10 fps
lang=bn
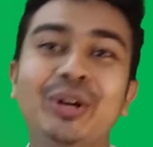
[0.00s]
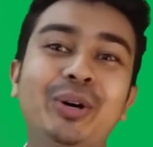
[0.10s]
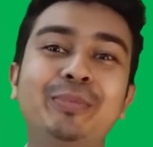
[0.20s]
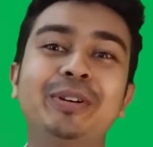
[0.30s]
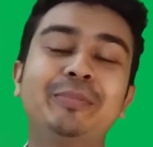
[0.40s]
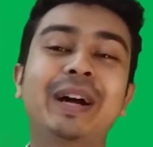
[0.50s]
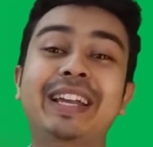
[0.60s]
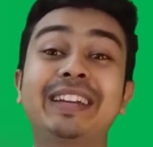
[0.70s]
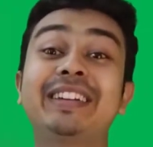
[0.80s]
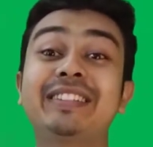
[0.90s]
জব বা
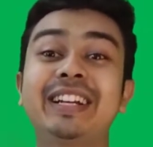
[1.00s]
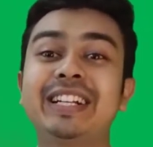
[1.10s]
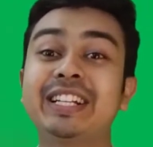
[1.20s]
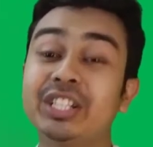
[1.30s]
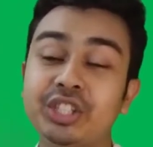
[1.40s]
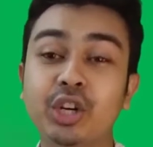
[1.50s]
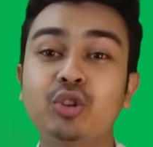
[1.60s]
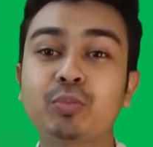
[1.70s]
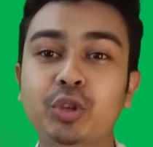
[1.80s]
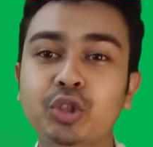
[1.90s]
কেরিয়ার রিলেটেড যে
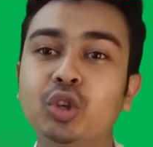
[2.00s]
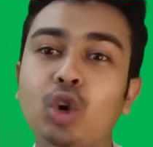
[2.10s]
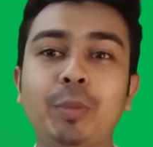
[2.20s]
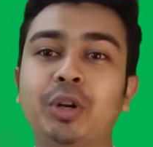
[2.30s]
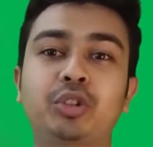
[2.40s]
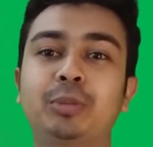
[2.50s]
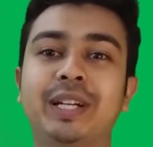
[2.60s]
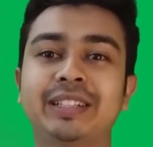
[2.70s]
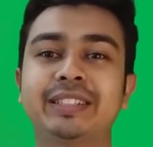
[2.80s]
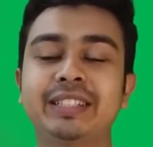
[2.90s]
কোনো প্রশ্ন কমেন্ট করতে
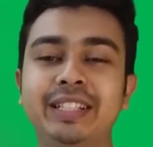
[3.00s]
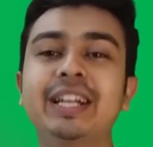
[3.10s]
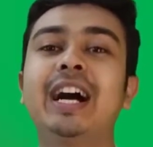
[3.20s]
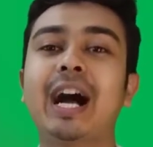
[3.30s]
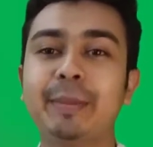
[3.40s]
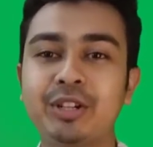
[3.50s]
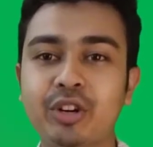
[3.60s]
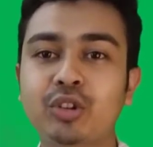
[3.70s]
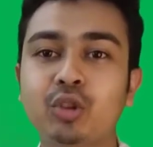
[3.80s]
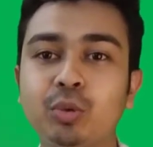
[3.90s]
পারেন আমি
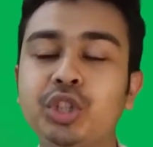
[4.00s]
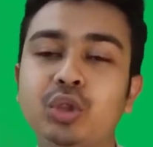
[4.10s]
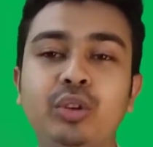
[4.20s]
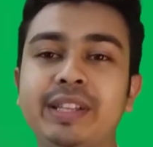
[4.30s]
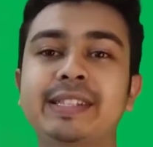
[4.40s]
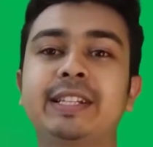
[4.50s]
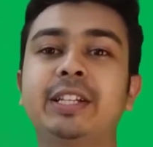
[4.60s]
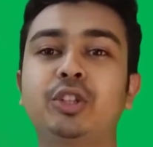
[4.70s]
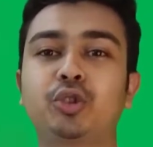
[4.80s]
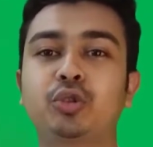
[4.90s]
ট্রাই করব সেগুলোর অ্যান্সার
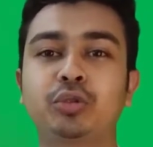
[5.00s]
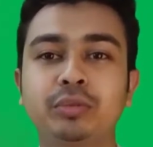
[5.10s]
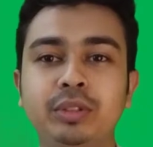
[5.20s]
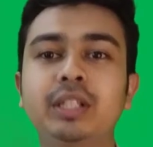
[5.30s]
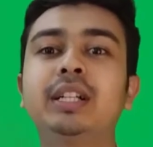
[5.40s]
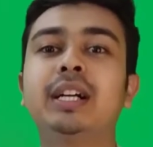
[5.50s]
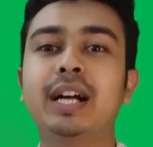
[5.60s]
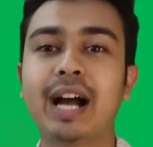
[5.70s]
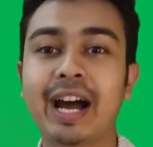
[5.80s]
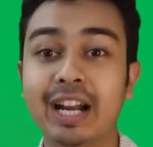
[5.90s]
দেওয়ার জন্য
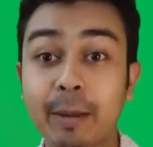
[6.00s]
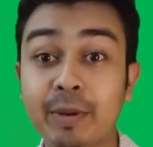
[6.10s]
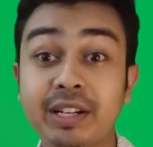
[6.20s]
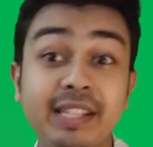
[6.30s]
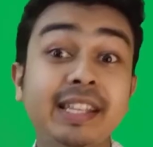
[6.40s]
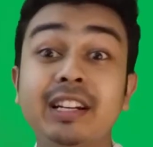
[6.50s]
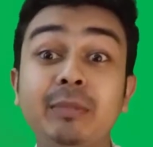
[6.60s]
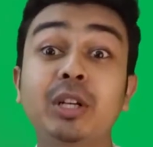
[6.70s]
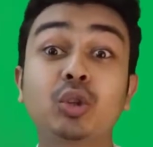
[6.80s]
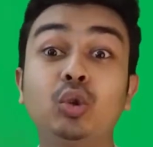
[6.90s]
আর আপনার
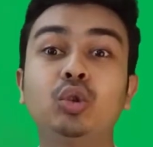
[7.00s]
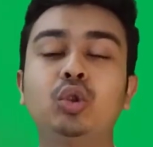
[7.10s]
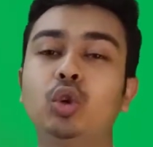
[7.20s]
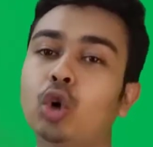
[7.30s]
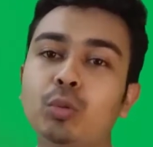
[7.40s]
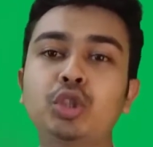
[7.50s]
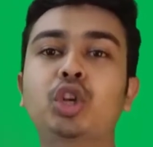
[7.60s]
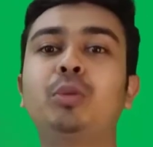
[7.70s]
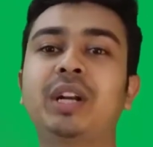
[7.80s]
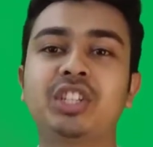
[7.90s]
ডিসএগ্রিমেন্টগুলো
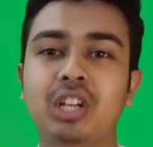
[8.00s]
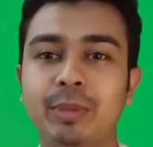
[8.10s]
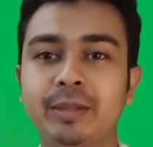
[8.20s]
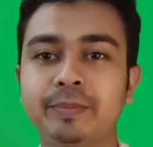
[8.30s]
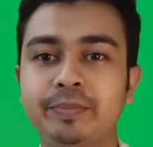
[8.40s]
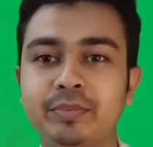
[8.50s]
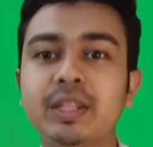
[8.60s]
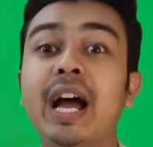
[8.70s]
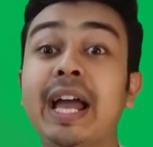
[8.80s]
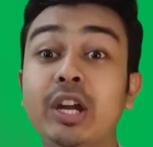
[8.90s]
অবশ্যই কমেন্টে জানাবেন
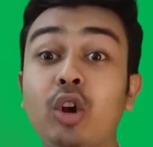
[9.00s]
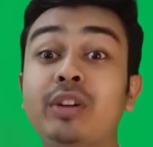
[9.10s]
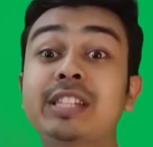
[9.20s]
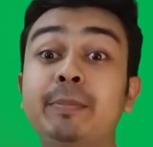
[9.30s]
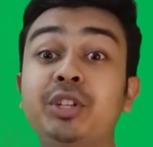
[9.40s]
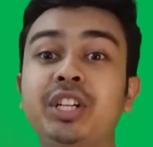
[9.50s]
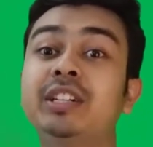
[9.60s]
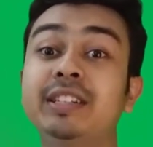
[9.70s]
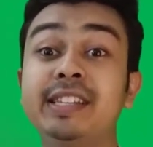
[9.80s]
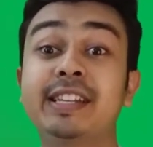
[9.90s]
আই অলওয়েজ
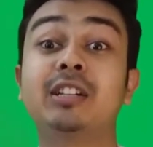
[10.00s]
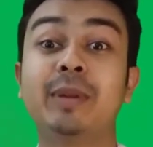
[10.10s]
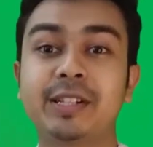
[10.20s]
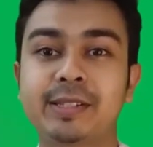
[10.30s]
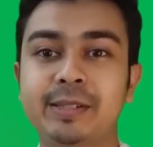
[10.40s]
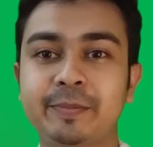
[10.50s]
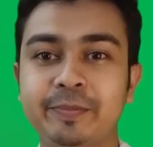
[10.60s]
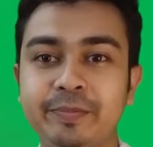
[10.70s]
অ্যাপ্রিসিয়েট ডিসএগ্রিমেন্টস